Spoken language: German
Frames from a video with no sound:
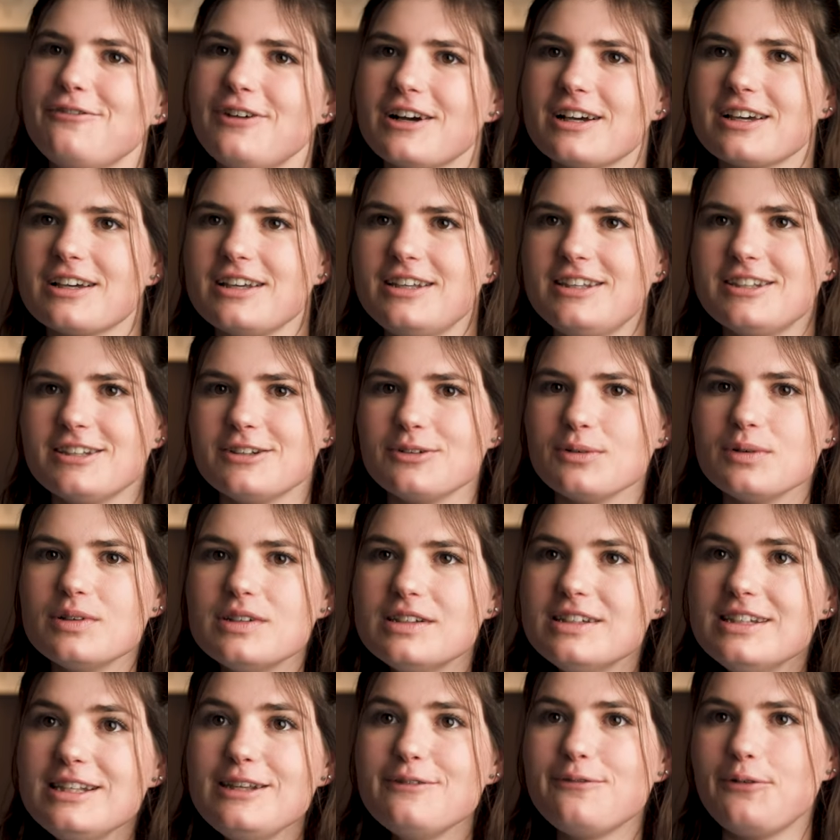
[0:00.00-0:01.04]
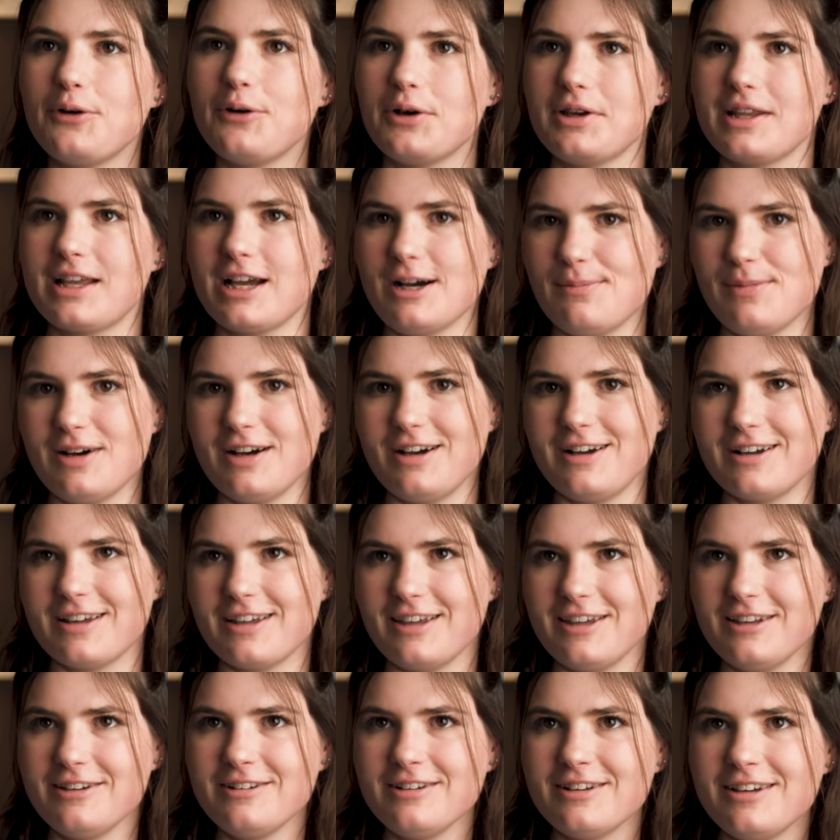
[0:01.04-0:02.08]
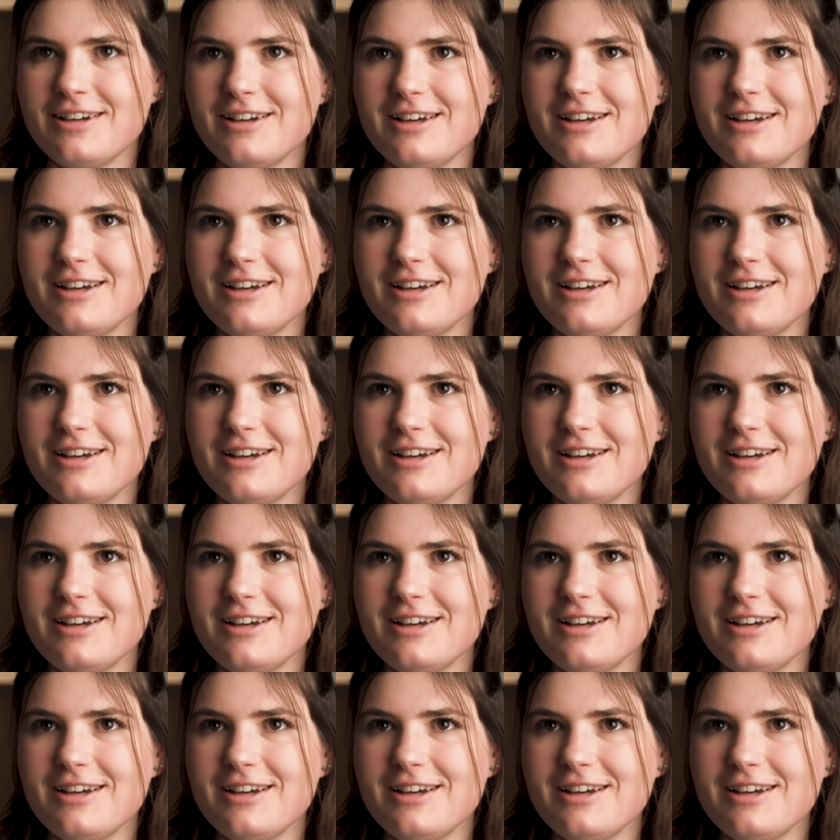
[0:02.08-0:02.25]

verkriechen und nie vor die Kamera gehen.